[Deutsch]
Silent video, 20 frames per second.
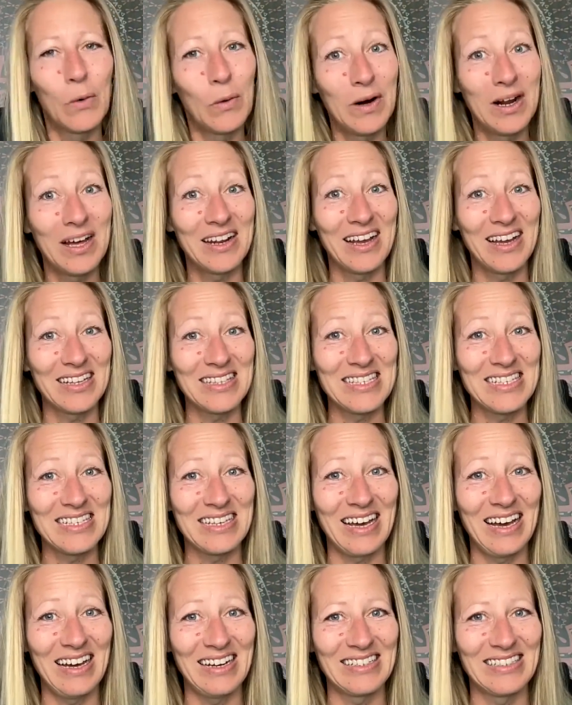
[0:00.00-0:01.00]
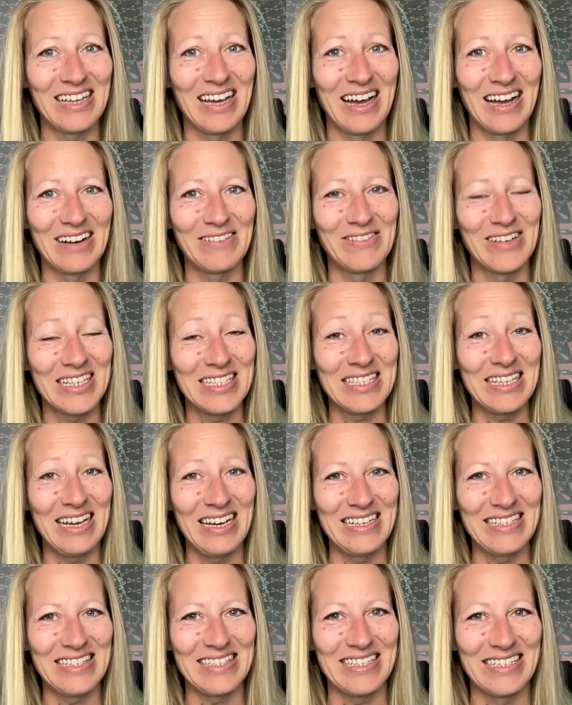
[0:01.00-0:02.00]
180-Grad-Tag, was
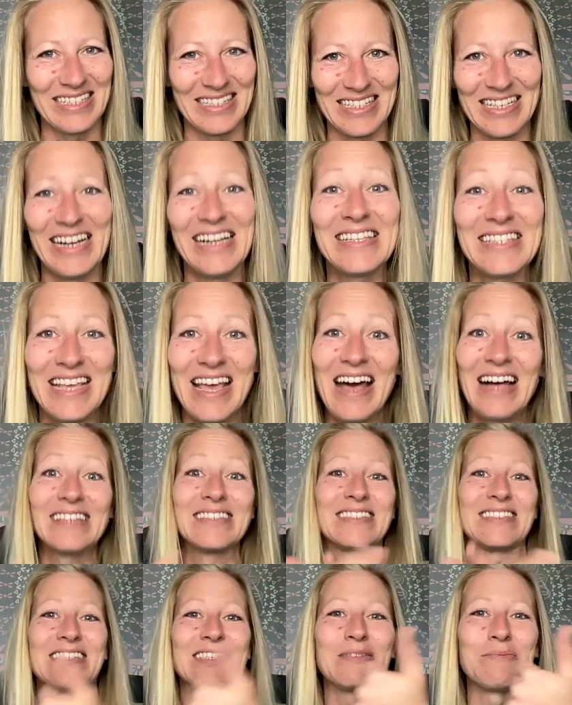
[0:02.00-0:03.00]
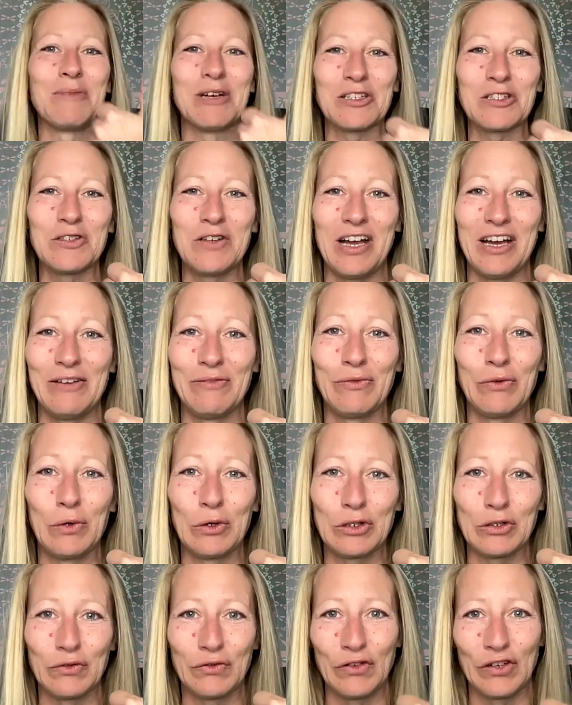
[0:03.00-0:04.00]
heißt das? Als erstes machst du ein
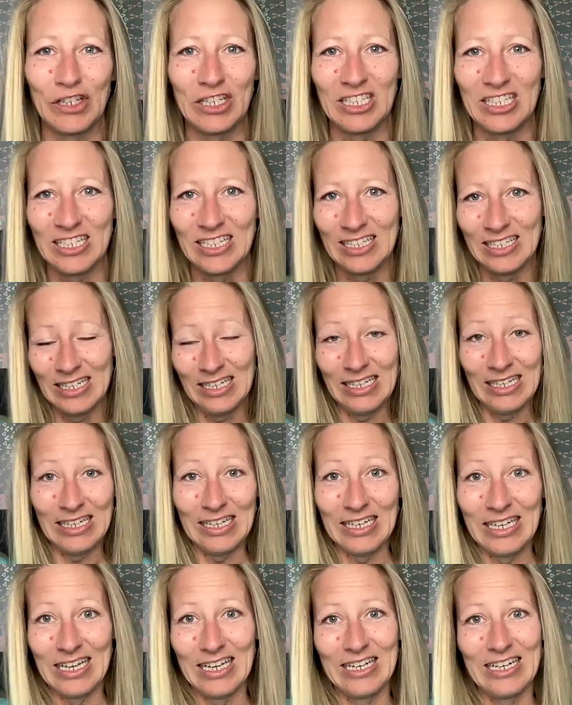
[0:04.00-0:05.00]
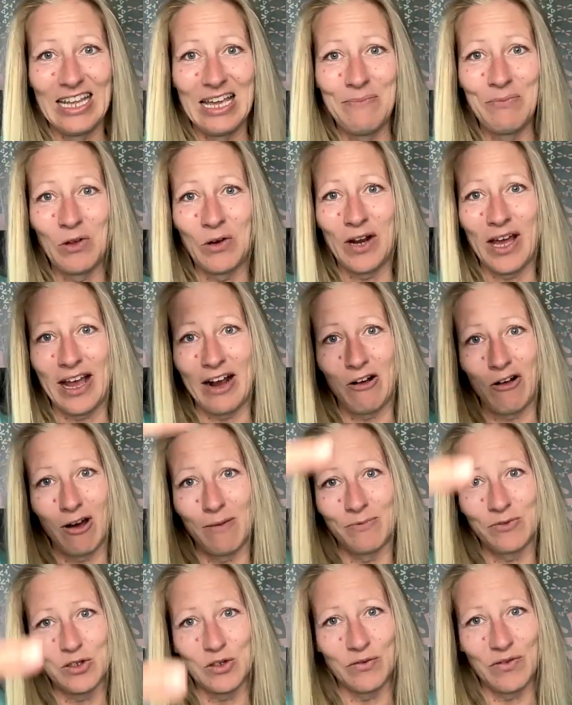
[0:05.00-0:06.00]
Foto von dir, indem du deinen
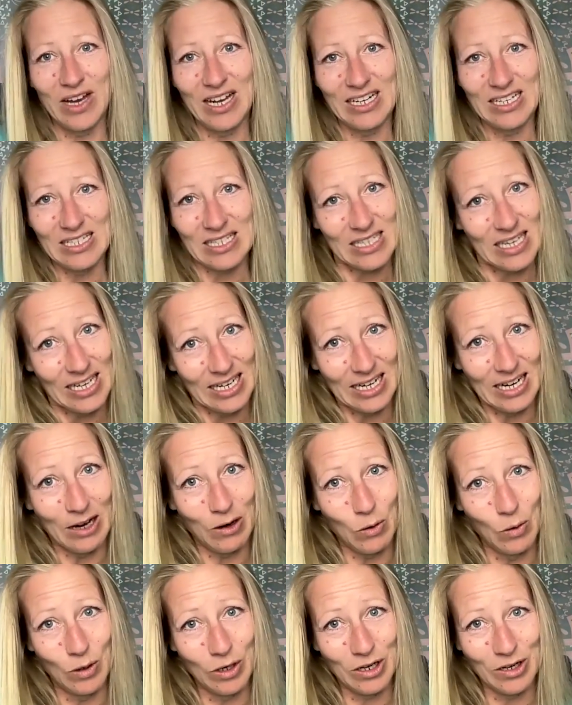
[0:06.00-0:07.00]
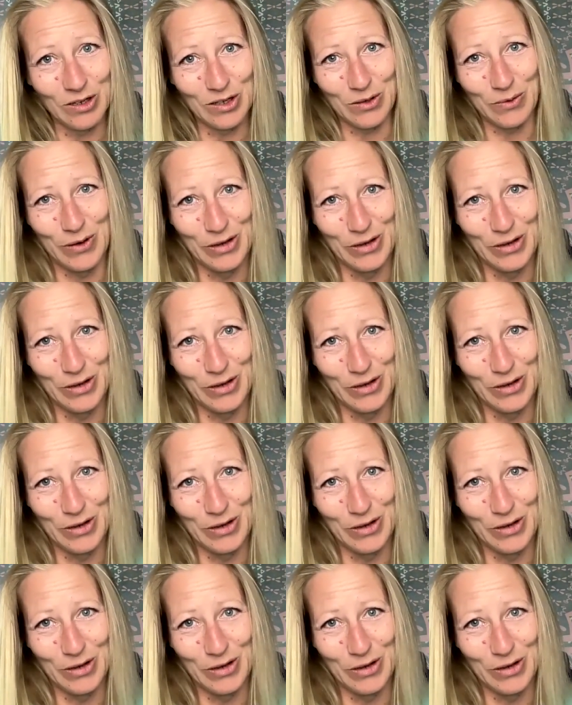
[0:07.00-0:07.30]
Kopf, soweit es geht, nach unten